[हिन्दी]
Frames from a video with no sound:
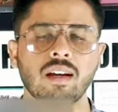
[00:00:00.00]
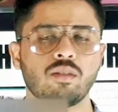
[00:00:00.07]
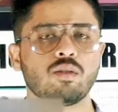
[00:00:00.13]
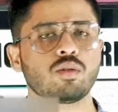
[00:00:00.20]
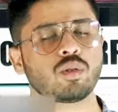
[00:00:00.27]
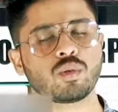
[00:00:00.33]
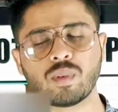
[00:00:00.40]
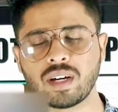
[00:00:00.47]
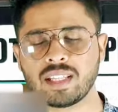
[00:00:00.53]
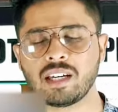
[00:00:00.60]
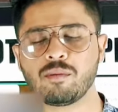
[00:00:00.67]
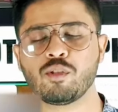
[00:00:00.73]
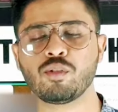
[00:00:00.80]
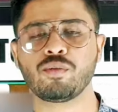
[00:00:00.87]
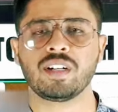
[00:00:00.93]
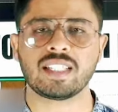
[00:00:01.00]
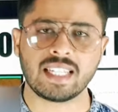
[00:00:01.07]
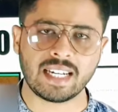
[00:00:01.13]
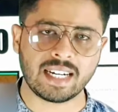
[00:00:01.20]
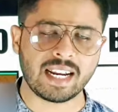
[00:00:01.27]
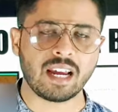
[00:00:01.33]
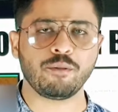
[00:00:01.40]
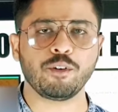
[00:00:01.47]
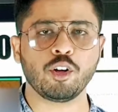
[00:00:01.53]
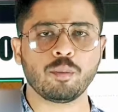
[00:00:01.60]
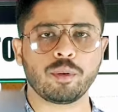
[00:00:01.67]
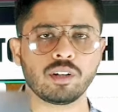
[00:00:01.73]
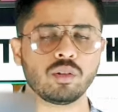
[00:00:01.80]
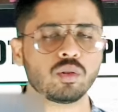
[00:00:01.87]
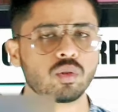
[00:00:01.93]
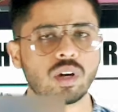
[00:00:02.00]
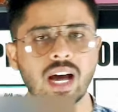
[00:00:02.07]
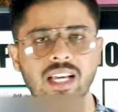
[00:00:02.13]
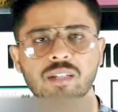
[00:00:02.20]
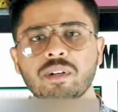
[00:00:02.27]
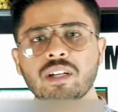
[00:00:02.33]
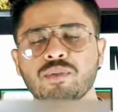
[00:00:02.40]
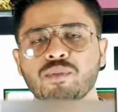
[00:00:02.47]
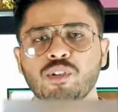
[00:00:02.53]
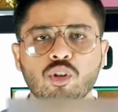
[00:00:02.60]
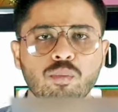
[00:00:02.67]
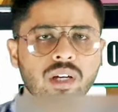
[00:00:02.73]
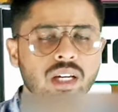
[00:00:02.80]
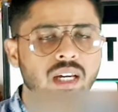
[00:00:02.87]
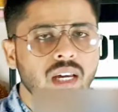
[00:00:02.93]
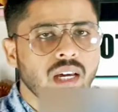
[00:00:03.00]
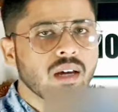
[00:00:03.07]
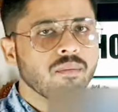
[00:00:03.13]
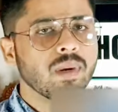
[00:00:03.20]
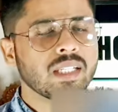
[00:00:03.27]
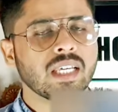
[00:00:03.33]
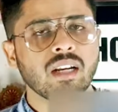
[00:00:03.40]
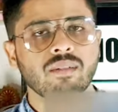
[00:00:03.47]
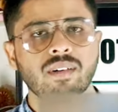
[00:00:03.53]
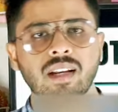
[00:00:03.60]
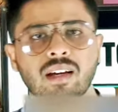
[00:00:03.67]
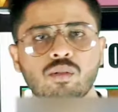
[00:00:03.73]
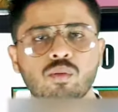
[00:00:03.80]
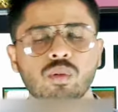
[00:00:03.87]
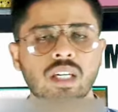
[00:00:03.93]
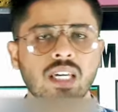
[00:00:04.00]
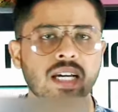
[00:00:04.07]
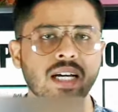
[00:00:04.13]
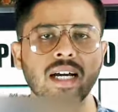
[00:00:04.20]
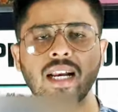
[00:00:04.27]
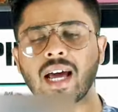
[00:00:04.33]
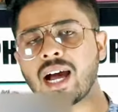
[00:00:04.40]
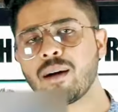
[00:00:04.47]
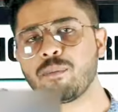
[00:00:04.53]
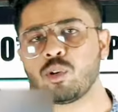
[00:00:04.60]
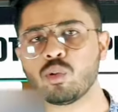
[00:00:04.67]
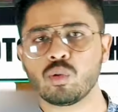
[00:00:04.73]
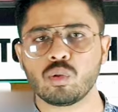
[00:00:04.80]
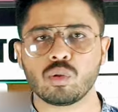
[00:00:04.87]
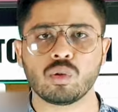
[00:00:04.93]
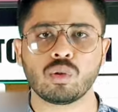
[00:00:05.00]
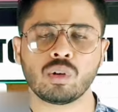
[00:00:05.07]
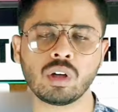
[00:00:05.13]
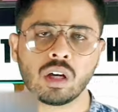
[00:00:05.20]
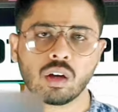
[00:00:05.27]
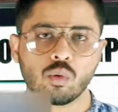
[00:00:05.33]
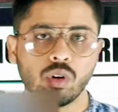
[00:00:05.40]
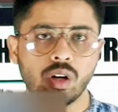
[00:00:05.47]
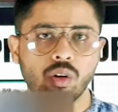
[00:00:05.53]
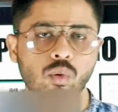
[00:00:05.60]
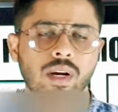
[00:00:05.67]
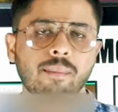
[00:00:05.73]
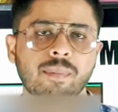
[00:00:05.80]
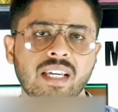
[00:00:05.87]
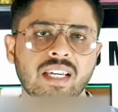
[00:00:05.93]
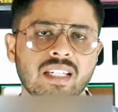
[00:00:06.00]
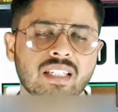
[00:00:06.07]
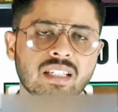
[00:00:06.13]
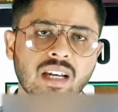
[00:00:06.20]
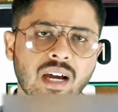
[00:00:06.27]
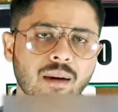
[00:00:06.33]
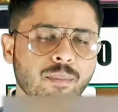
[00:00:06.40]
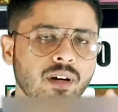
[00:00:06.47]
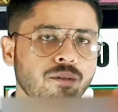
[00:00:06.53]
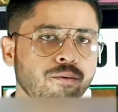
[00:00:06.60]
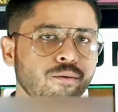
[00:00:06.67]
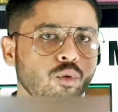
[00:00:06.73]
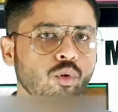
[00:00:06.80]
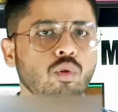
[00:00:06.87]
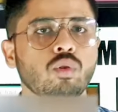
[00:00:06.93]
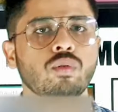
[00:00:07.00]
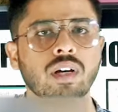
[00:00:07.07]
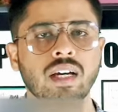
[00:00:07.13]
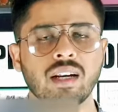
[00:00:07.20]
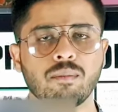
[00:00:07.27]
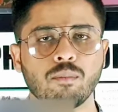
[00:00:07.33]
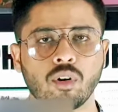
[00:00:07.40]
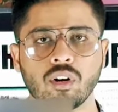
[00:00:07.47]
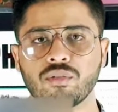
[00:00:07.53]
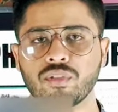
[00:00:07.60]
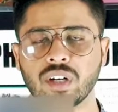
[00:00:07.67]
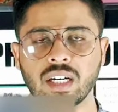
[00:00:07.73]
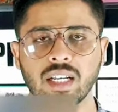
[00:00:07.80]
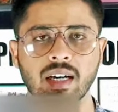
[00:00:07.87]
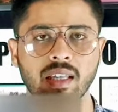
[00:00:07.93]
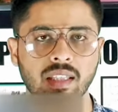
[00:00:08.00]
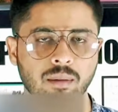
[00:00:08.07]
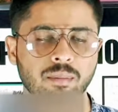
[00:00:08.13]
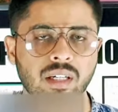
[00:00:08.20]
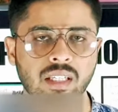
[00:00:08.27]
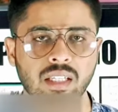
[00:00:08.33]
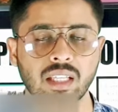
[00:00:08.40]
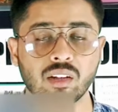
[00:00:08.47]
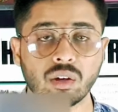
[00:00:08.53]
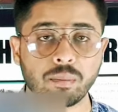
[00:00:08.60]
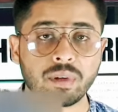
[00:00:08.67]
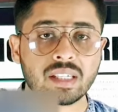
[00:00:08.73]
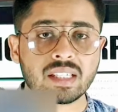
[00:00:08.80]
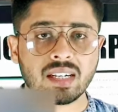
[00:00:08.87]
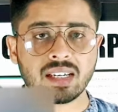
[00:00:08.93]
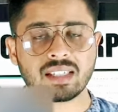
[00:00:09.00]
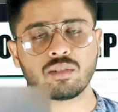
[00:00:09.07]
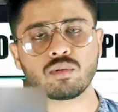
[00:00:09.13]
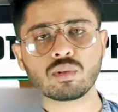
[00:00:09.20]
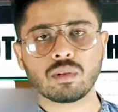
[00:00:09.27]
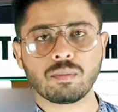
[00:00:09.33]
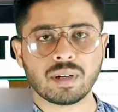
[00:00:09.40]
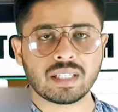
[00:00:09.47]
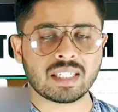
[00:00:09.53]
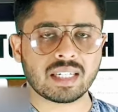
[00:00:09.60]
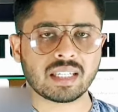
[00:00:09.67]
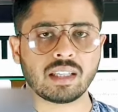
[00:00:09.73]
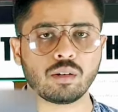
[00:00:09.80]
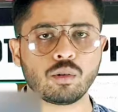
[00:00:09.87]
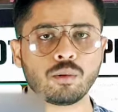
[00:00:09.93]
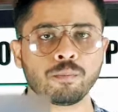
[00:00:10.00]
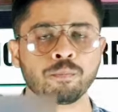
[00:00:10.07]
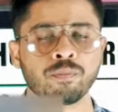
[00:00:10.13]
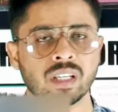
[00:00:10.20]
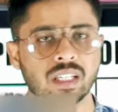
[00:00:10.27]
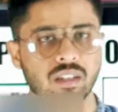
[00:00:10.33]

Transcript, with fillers: हेलो दोस्तों स्वागत है आप लोगों को फिर से एक नया वीडियो पर दोस्तों आज मैं इस वीडियो में बताने वाला हूं कि अगर आप लोगों को कोई लोन एप्लीकेशन आपका फ़ोटो वगैरह मॉर्फ करने का धमकी देता है तो आप किस तरीके से उससे बच सकते हो